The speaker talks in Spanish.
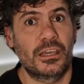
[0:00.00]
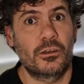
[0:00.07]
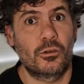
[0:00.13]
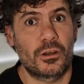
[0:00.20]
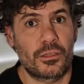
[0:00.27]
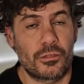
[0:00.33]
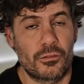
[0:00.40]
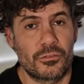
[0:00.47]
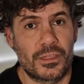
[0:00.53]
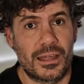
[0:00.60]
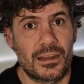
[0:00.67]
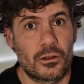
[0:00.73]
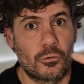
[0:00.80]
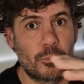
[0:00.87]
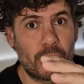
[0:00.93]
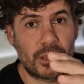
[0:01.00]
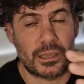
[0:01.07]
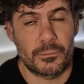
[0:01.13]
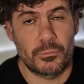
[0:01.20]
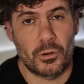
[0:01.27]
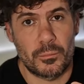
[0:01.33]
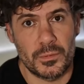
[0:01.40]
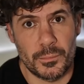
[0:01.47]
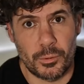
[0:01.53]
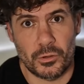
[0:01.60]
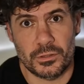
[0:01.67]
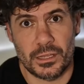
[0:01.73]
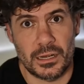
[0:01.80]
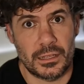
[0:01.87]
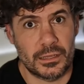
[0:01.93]
en horizontal, por ejemplo, en mi
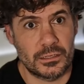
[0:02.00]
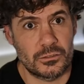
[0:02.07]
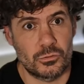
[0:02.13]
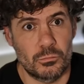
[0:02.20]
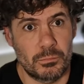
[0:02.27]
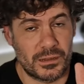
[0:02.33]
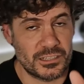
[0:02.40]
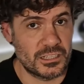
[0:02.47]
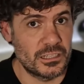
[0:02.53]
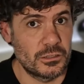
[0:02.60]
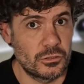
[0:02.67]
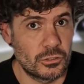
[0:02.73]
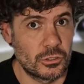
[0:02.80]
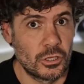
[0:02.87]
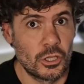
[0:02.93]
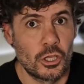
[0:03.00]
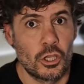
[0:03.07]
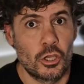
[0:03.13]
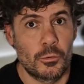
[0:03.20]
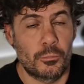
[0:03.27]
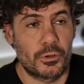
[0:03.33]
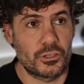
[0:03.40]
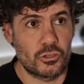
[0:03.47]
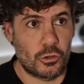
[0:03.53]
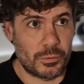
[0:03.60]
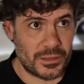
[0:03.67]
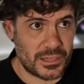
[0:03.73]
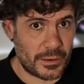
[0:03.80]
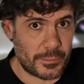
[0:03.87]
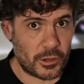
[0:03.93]
portal que es un pasillito, pues no
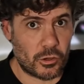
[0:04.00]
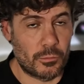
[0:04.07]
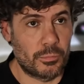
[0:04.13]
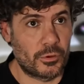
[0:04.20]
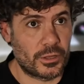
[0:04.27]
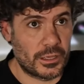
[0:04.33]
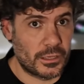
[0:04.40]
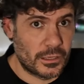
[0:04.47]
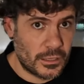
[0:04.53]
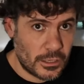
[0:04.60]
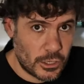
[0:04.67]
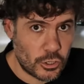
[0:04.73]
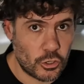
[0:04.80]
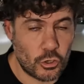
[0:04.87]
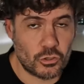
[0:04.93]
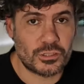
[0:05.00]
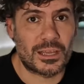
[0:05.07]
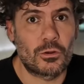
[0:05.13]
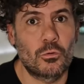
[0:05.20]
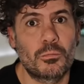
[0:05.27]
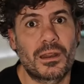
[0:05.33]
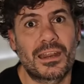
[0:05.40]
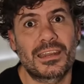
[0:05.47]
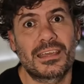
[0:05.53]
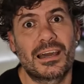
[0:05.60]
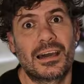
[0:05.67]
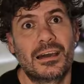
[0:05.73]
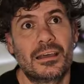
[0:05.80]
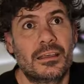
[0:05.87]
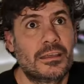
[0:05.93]
vendría mejor porque nos
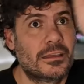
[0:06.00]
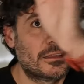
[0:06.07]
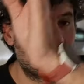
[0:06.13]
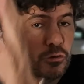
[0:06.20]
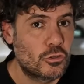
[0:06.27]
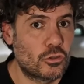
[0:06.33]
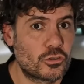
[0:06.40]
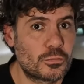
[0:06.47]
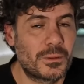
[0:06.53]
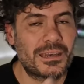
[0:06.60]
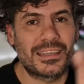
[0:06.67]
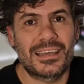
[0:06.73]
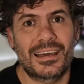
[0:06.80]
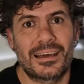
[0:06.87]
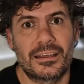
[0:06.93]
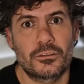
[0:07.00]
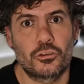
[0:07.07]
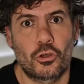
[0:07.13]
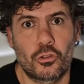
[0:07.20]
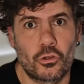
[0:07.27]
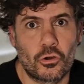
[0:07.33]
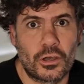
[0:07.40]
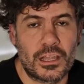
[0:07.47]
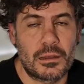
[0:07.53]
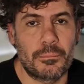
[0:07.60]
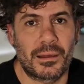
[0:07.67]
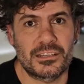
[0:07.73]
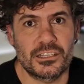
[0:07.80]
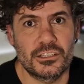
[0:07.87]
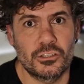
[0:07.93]
alumbraría, nos vería todo el
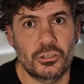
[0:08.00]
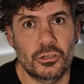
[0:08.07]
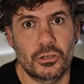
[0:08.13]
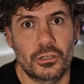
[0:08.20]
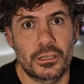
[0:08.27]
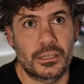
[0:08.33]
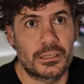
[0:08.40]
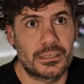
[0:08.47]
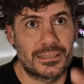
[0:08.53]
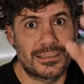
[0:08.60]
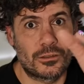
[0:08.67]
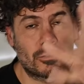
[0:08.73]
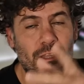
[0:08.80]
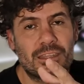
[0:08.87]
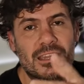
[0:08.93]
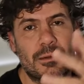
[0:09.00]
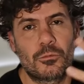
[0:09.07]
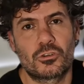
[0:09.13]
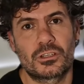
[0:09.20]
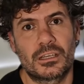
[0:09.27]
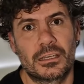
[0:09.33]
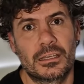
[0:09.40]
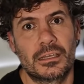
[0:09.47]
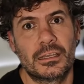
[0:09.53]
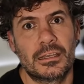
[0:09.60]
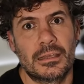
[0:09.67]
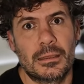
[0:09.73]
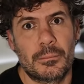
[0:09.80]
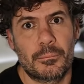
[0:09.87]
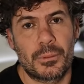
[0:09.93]
pasillo eh, y no tendríamos que
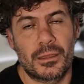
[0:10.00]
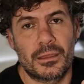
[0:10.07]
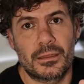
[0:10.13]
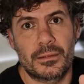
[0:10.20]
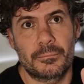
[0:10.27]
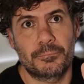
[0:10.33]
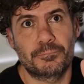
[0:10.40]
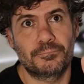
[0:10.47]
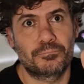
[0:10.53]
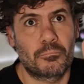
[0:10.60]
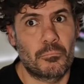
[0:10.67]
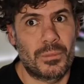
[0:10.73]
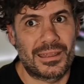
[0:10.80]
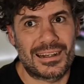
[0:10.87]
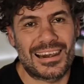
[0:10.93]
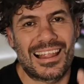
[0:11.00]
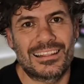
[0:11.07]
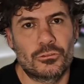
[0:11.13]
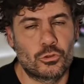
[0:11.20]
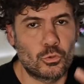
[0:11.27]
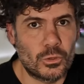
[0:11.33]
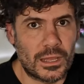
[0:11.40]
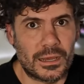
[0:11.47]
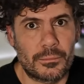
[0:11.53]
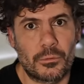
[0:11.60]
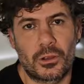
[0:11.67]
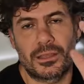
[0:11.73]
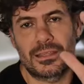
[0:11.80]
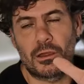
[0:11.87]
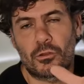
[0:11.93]
eh, ver la altura,
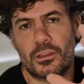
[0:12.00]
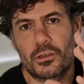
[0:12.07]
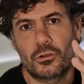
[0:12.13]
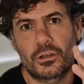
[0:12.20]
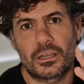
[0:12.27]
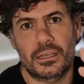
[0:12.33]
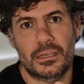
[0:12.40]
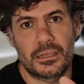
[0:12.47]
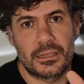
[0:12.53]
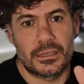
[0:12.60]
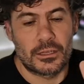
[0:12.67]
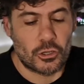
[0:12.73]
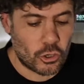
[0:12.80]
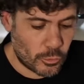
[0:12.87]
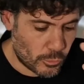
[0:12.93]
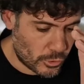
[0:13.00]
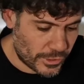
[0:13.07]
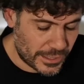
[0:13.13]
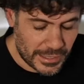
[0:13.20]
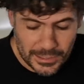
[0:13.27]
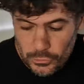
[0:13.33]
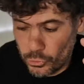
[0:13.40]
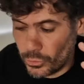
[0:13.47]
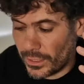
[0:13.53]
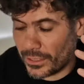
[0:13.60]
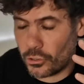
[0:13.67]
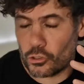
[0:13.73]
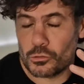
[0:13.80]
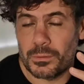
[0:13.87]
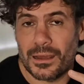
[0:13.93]
porque ya os digo que como de altura
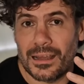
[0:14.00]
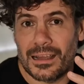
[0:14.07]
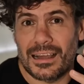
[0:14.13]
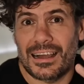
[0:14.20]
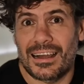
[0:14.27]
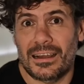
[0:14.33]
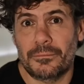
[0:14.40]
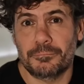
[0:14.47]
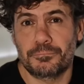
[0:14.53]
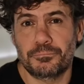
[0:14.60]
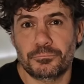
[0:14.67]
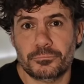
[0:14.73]
nos va a,